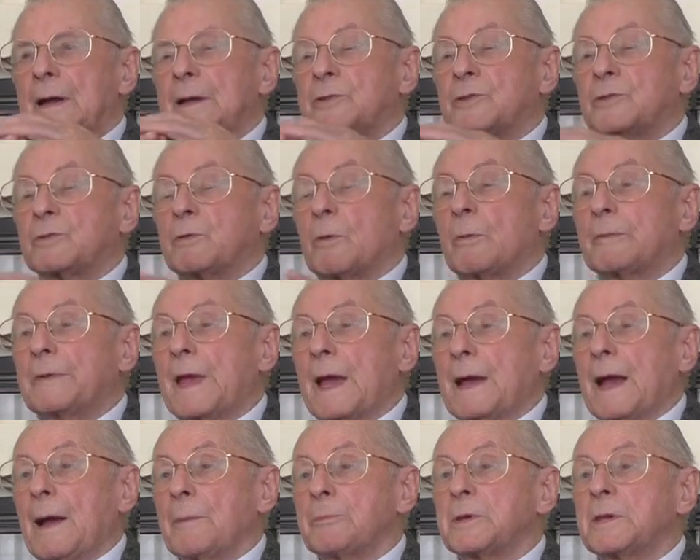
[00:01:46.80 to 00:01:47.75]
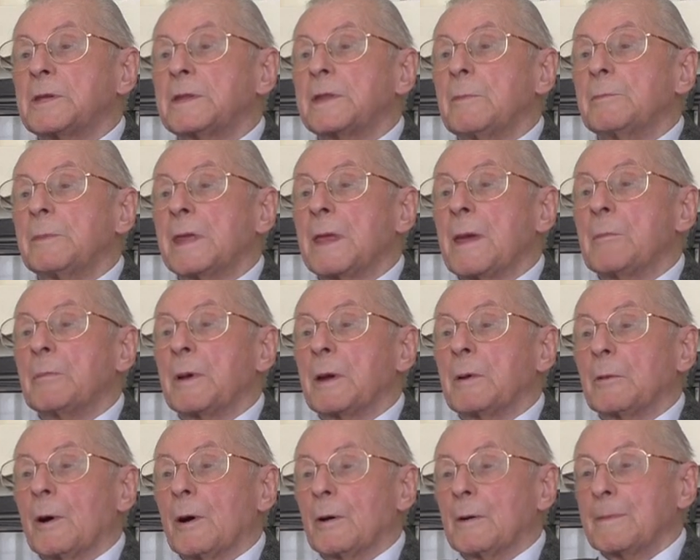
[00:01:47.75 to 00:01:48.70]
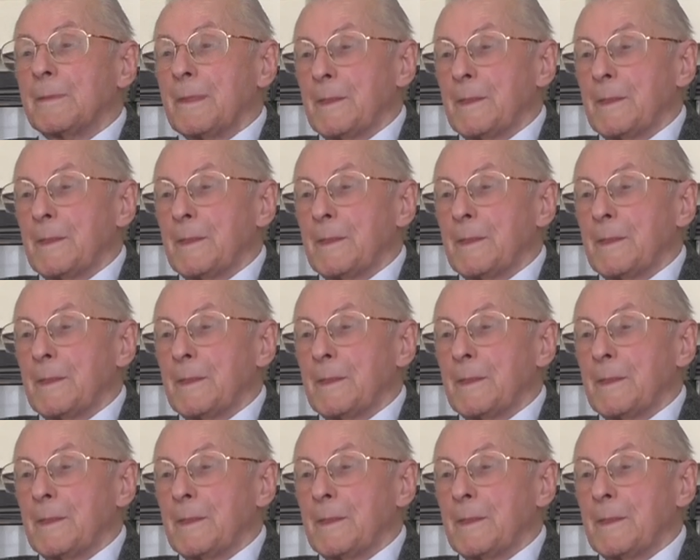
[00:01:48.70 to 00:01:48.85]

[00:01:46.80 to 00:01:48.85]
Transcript: Człowieka przy tym nie było.